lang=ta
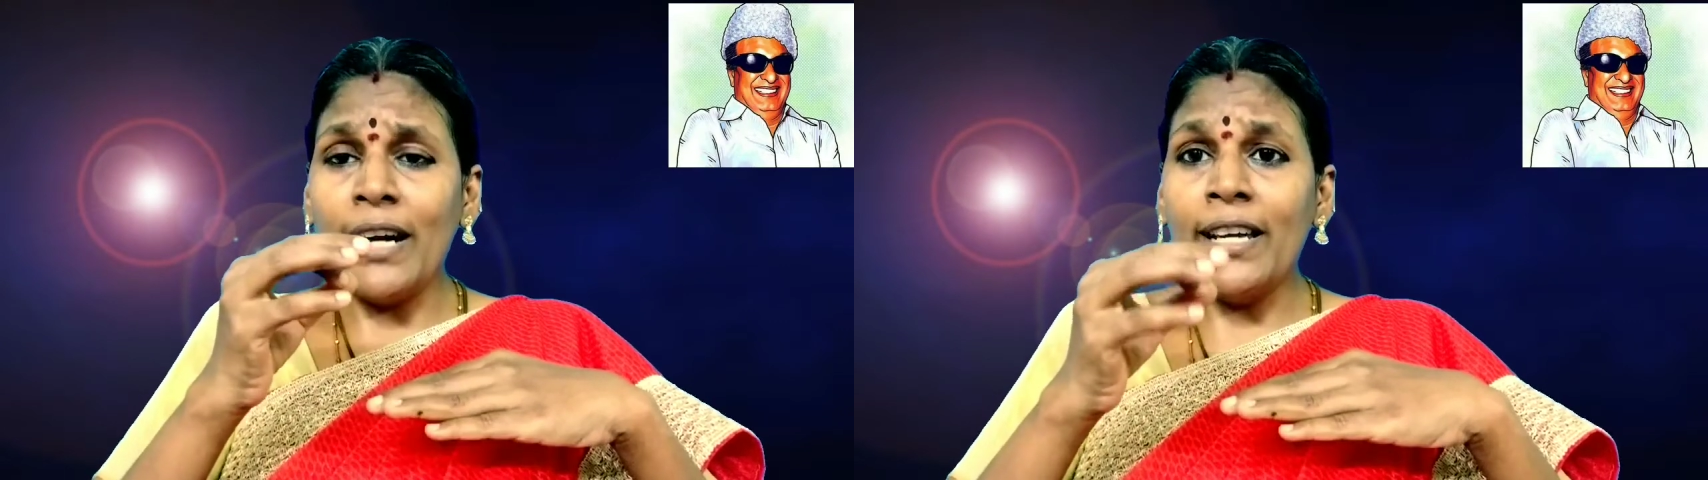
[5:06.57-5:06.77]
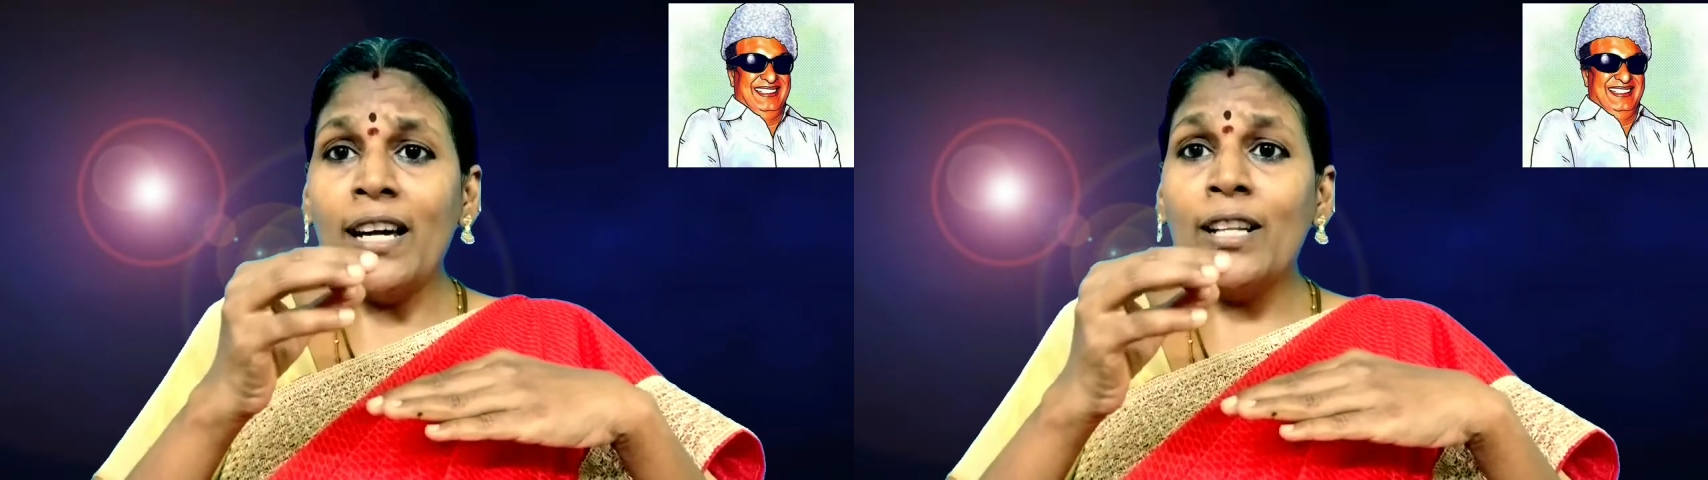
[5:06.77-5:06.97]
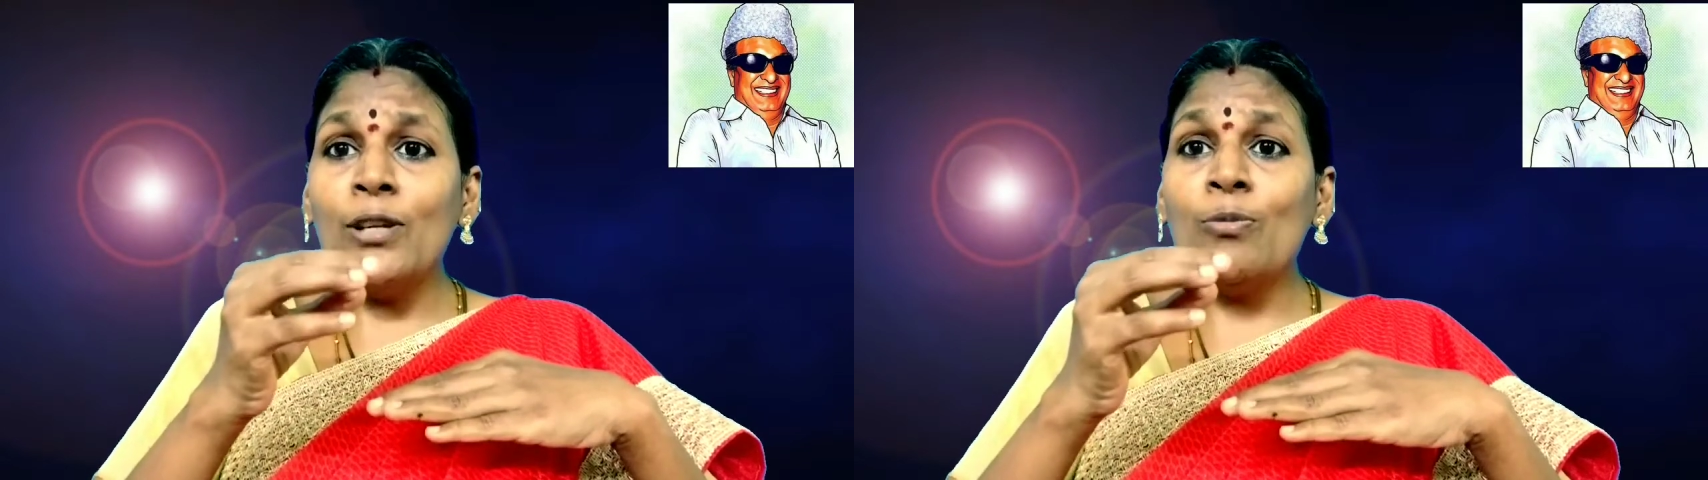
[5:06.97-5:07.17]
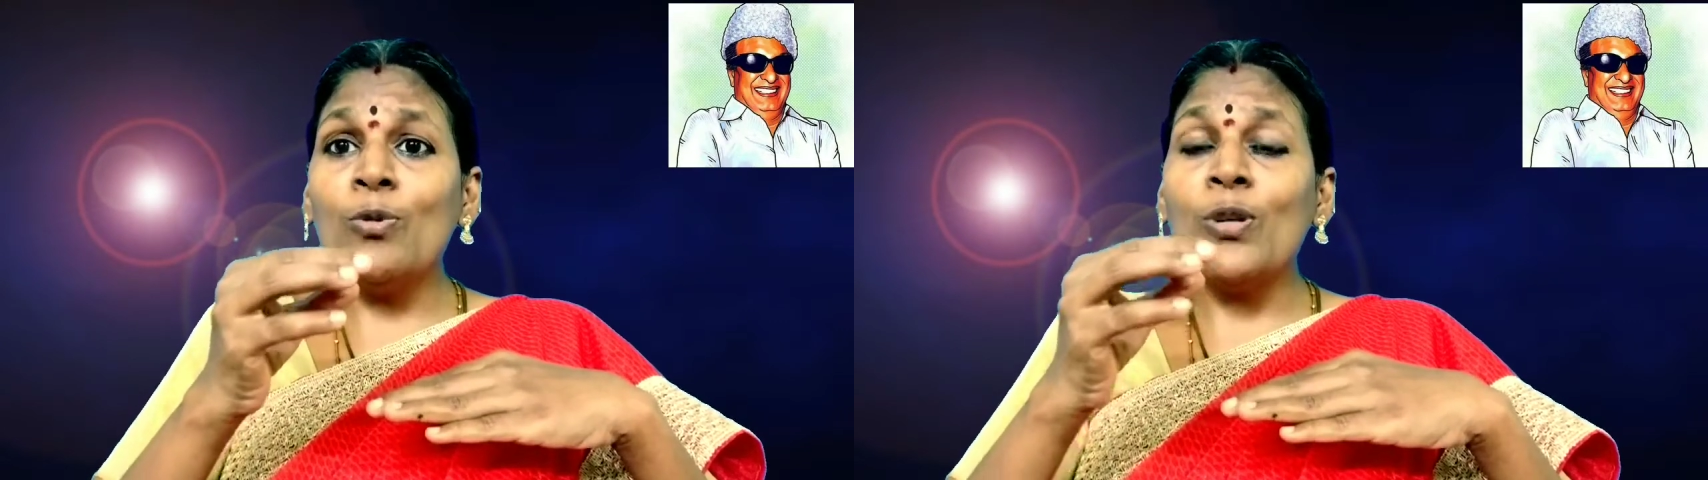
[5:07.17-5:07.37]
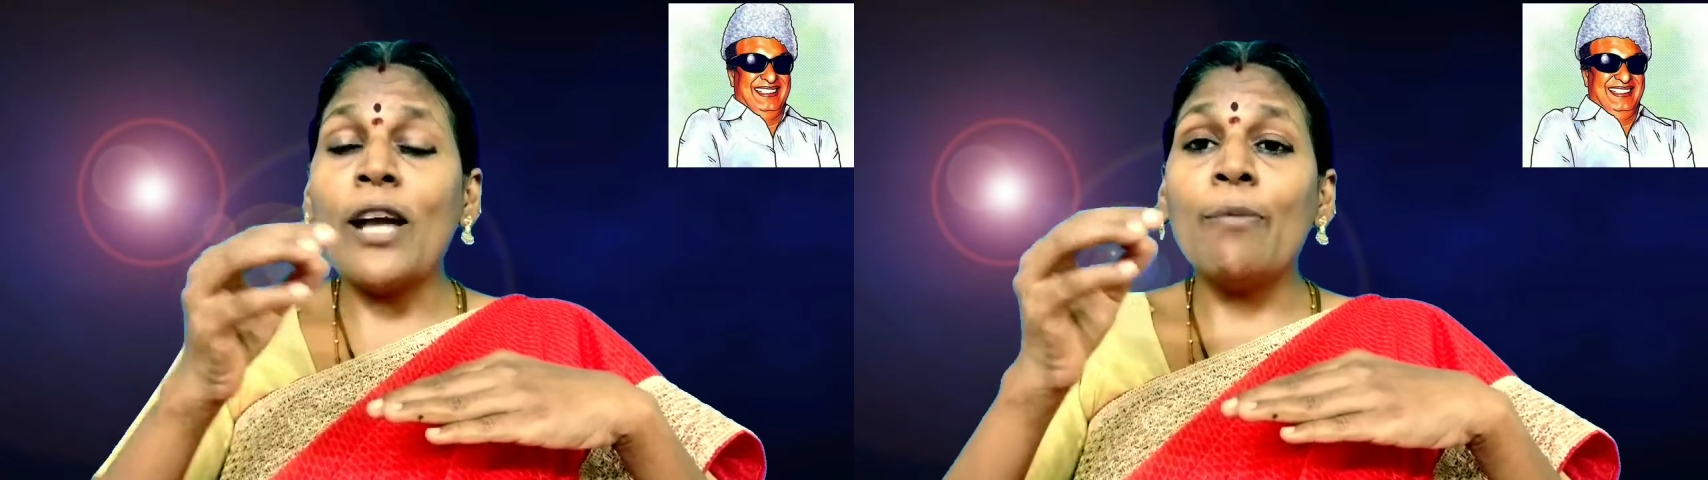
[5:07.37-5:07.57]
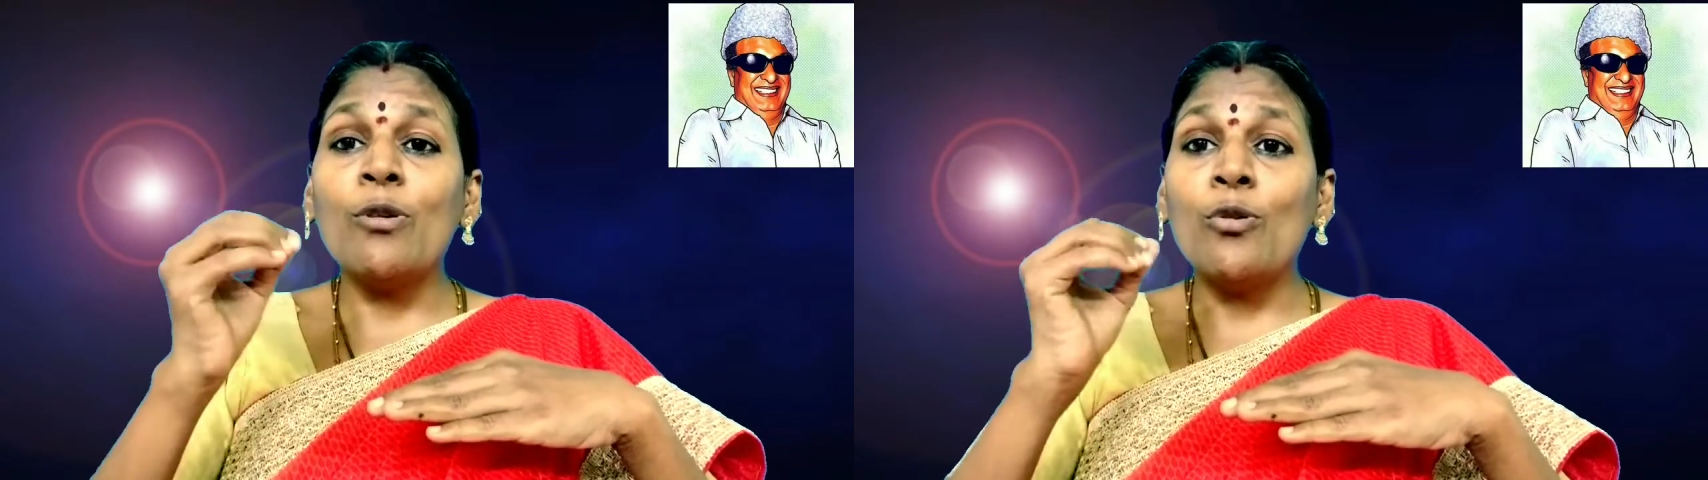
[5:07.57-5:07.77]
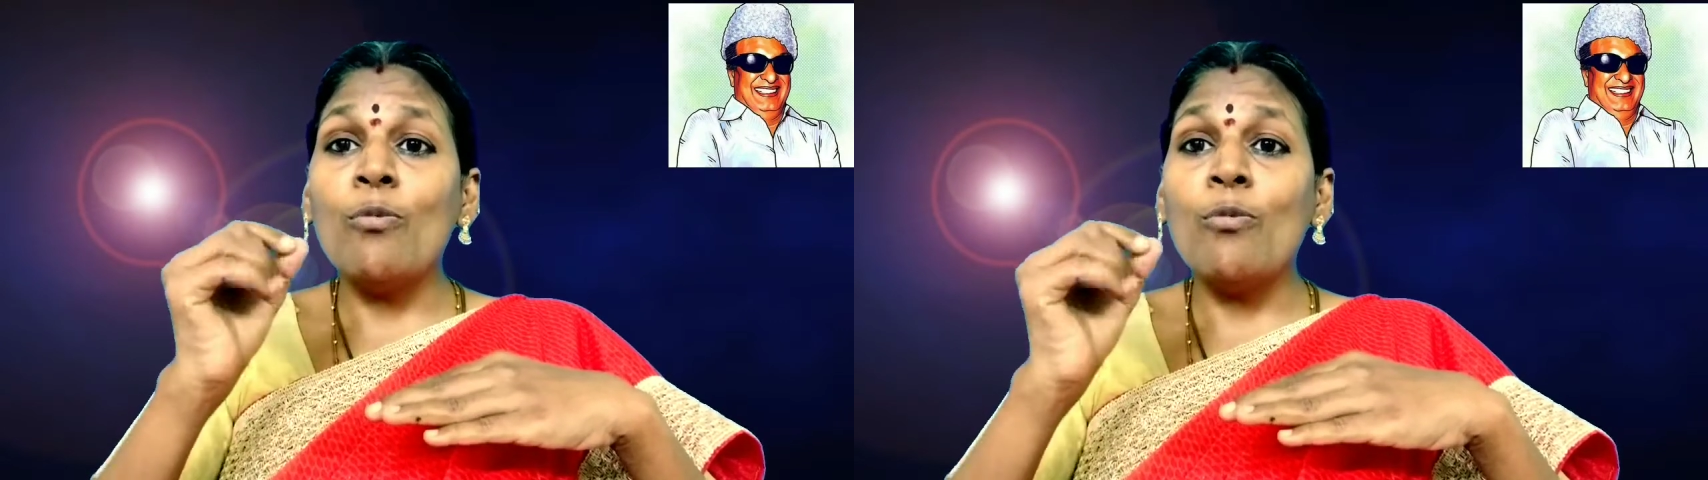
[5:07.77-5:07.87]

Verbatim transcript: ஐயாயிரத்தி முன்னூத்தி ஐம்பது